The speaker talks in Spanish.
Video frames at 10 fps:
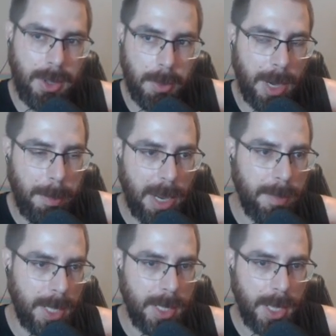como la
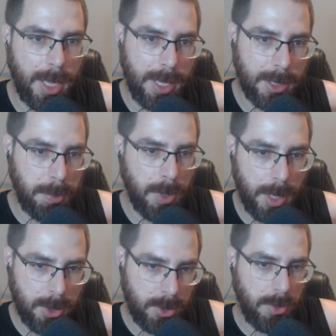palabra indica, es
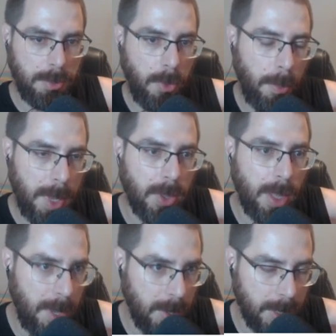porque es un millón
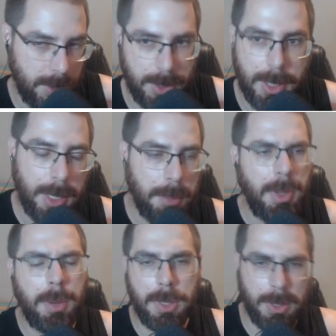de millones.
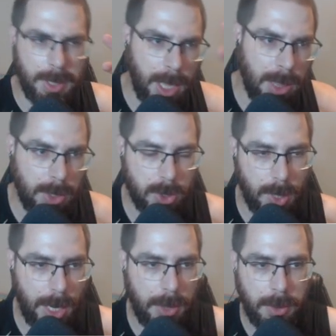Pero bueno, dejando
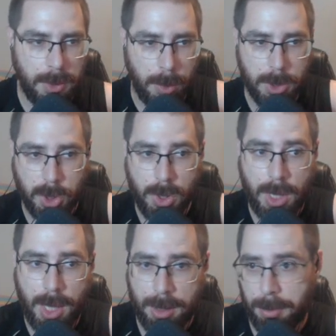eso de lado, como
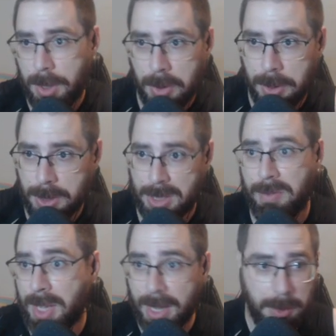son 10 billones,
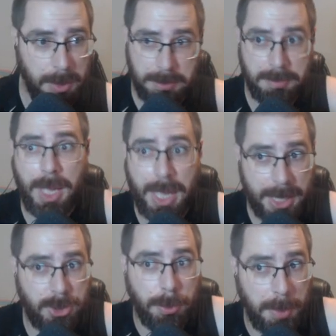al fin y al cabo
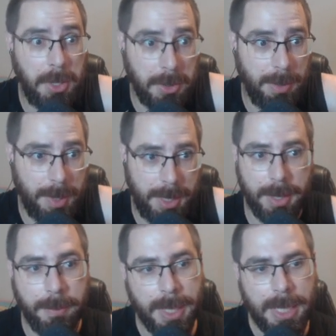es un billón de
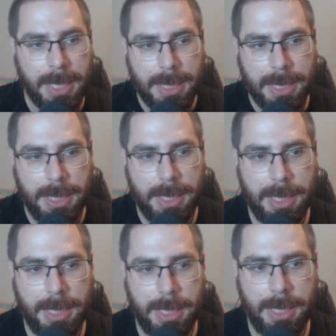verdad.
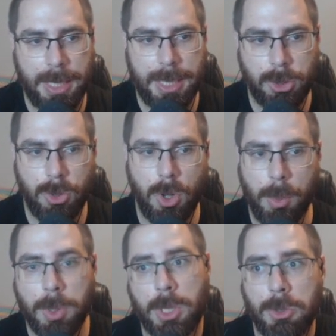¿Y esto
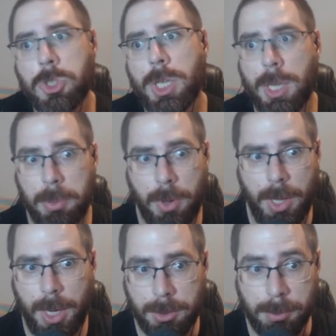cómo se consigue? Porque
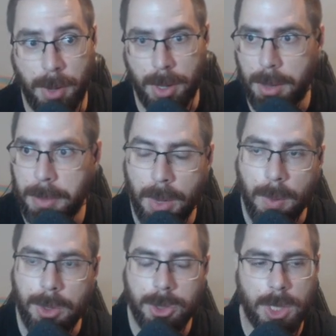diréis, madre mía,
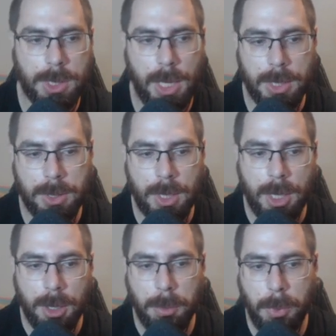cuántos cristales.
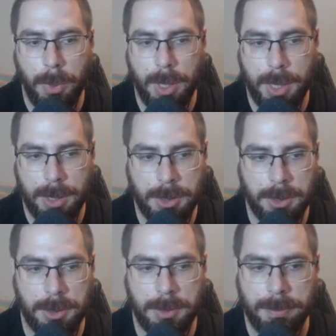
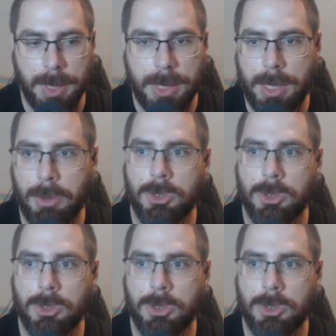Pues se